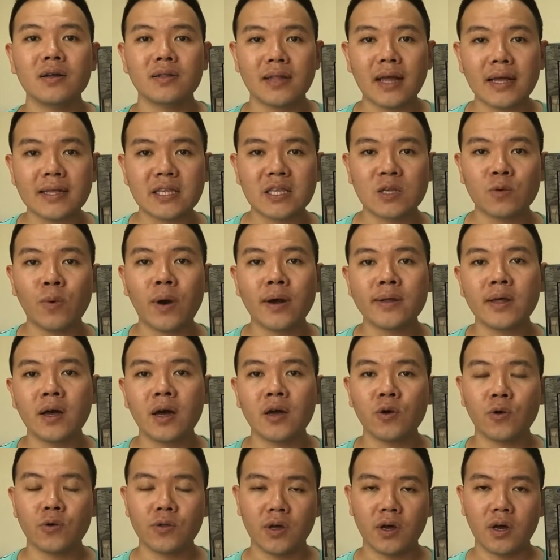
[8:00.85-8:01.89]
那此外呢，
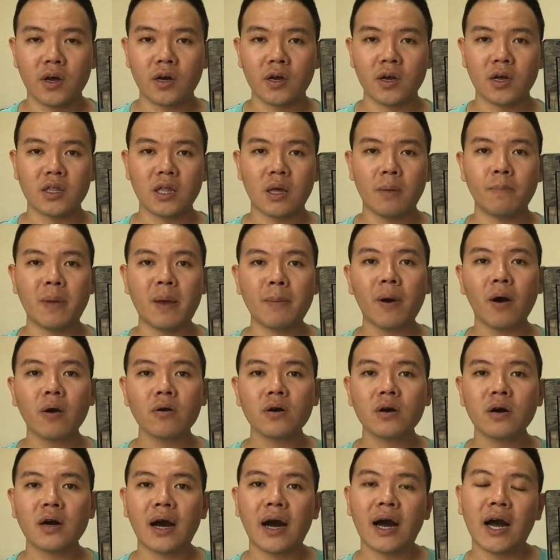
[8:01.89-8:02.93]
有的可能背包
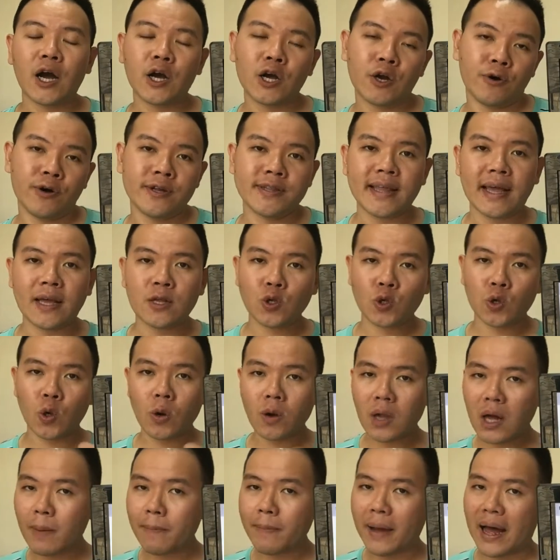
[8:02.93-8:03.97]
客啊，可能会带冲
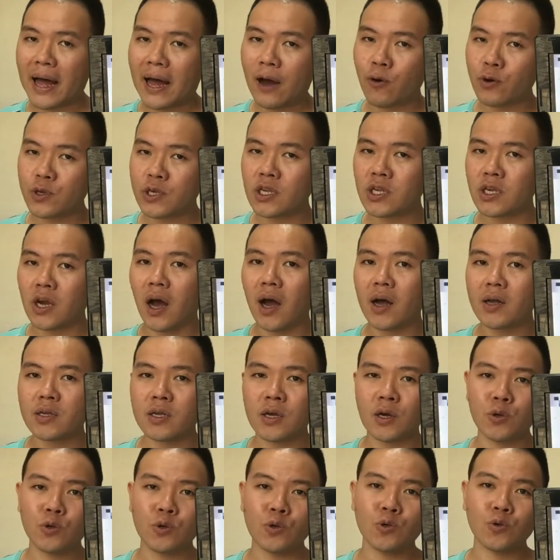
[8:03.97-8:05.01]
浪板啊，或是脚踏
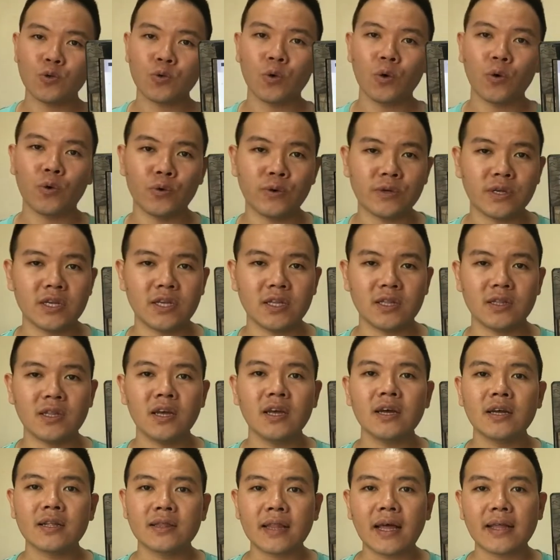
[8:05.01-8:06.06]
车去做旅行，
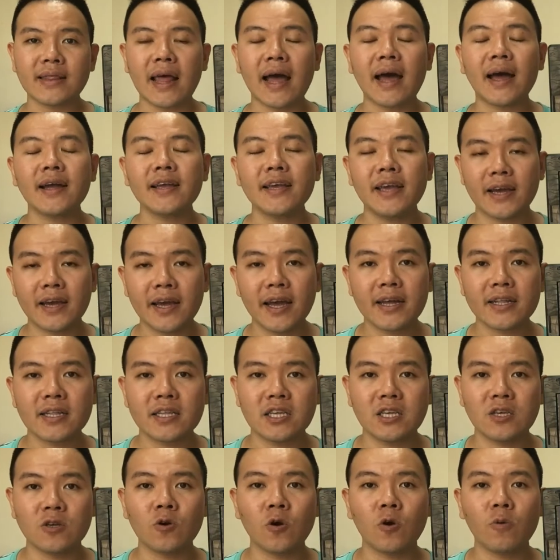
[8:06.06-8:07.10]
那他也可以
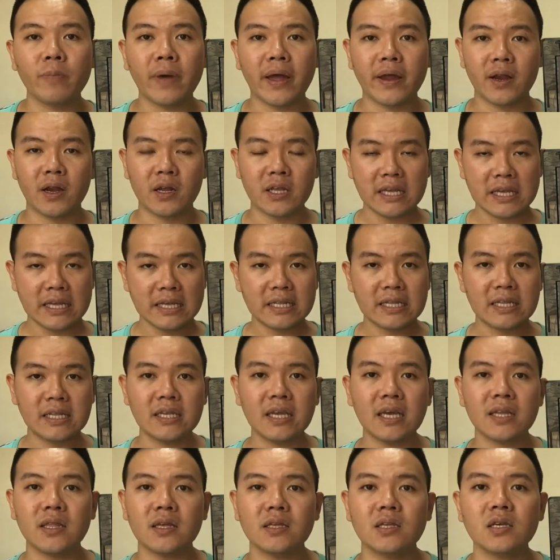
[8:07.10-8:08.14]
提供每人一
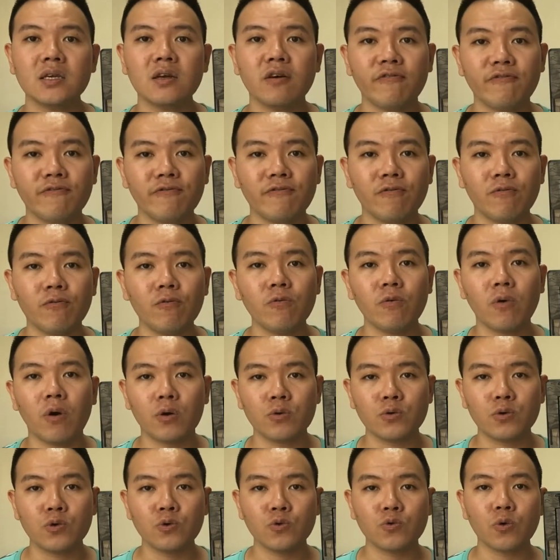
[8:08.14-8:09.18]
件的这个服务
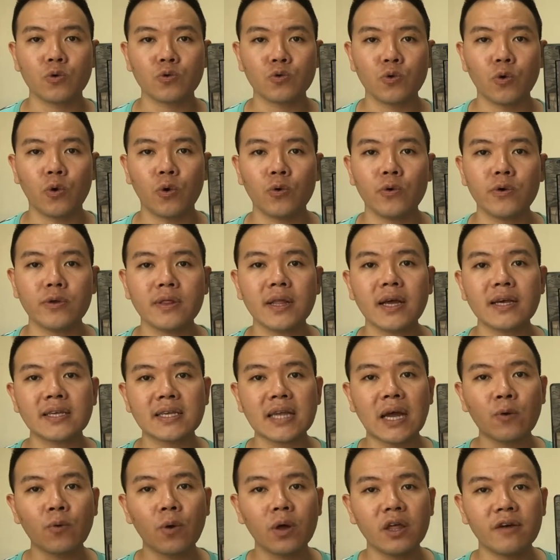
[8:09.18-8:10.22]
哦、去做托运，那
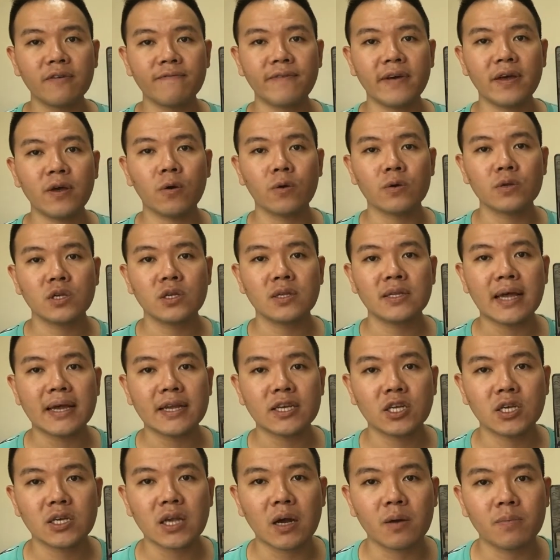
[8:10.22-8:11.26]
相关的费用是在
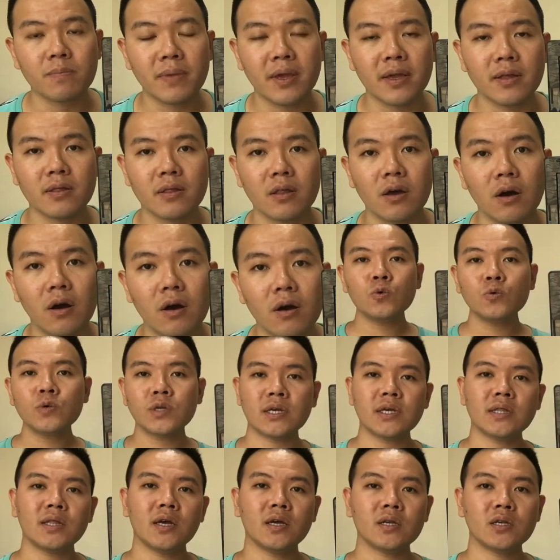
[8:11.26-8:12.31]
上面的。路
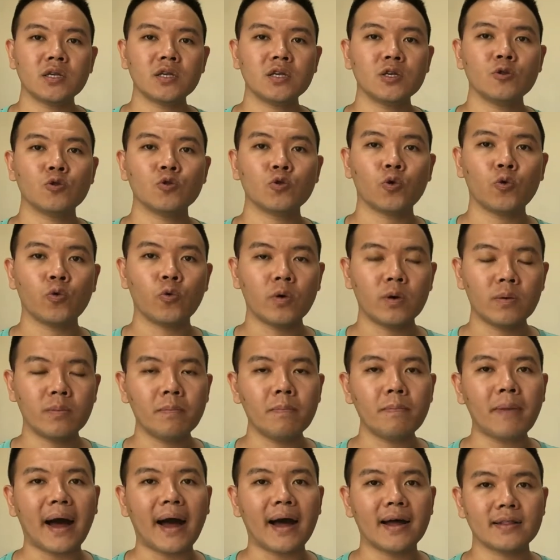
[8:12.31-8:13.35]
线呢是图
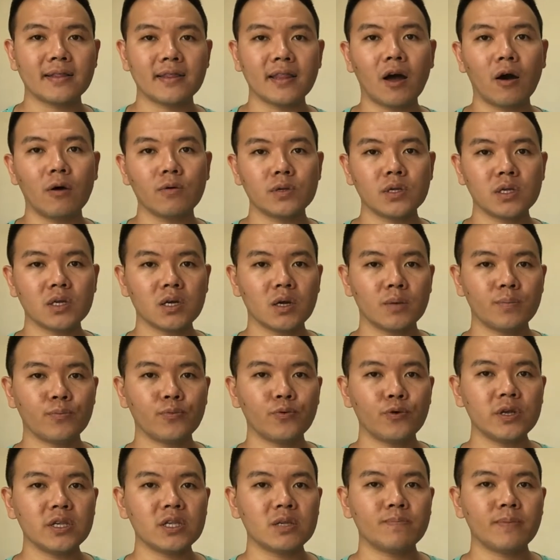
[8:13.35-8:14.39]
恩巴到这个
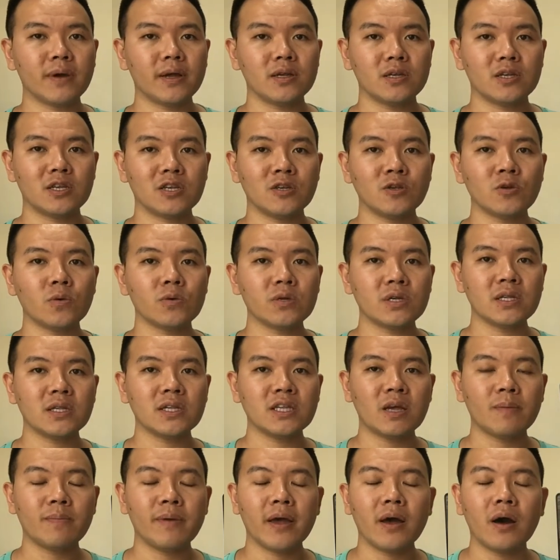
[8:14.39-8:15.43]
Brisbane 市中心
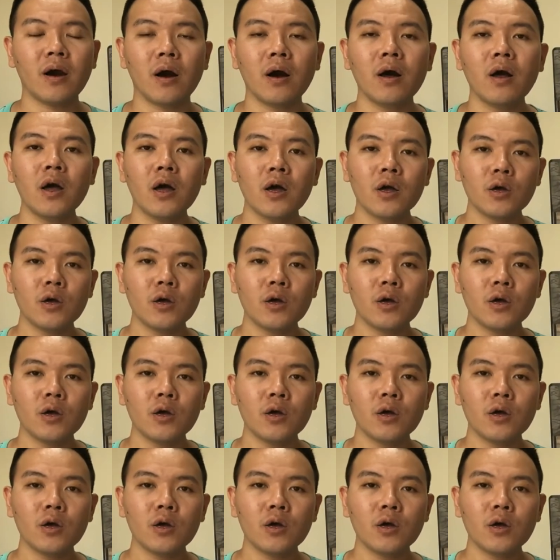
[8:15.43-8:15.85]
这边哦，